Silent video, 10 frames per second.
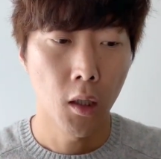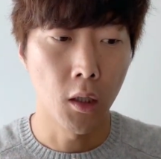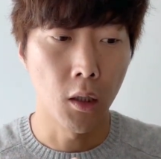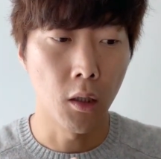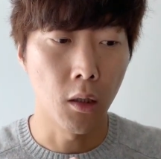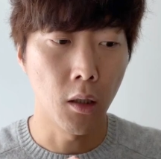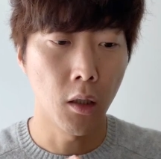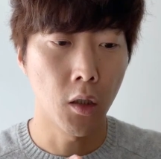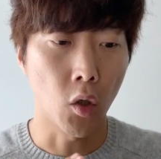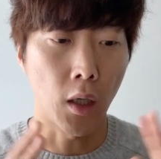
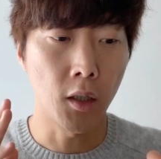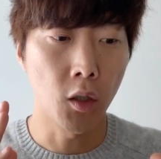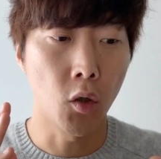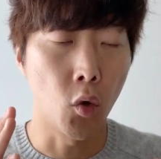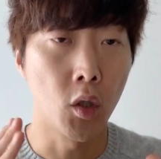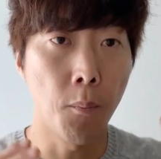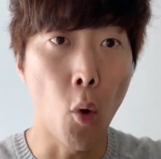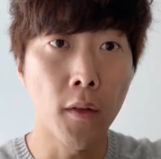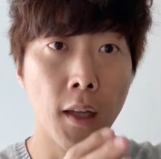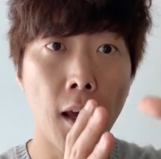그, 저 같은 경우는
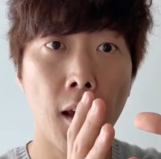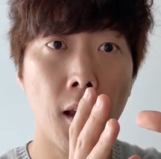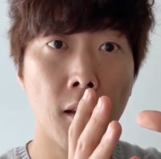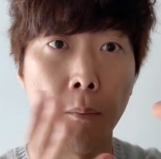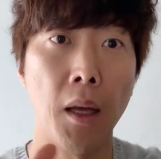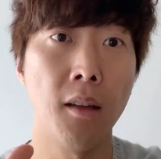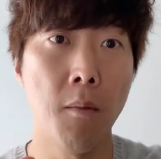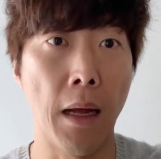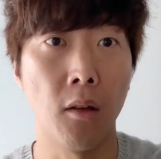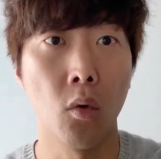복셀 스페이스를
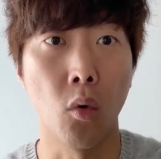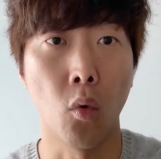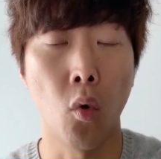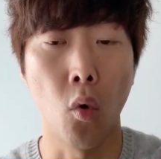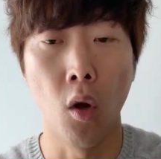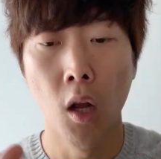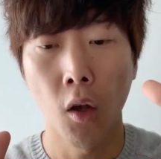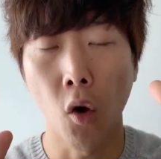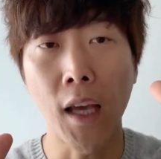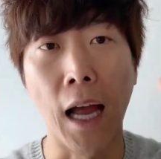만들어 놓고
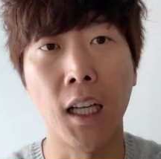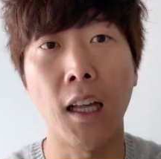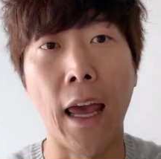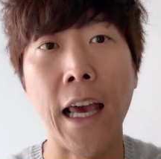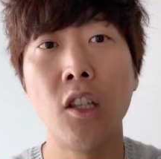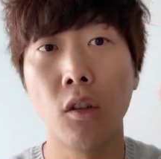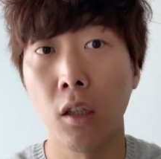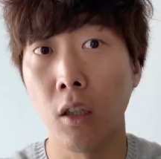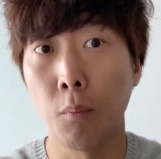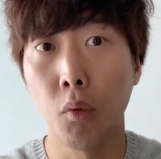거기 안에다
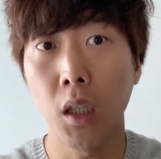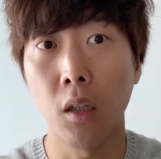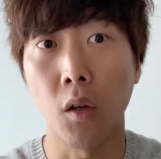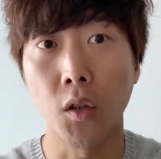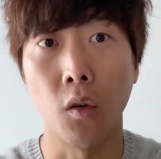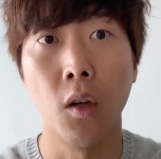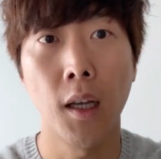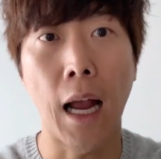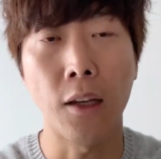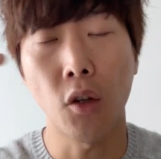에이전트들을 뿌리는 거죠.
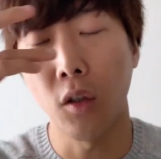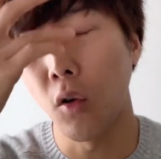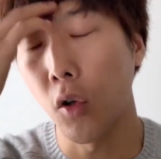가령 이런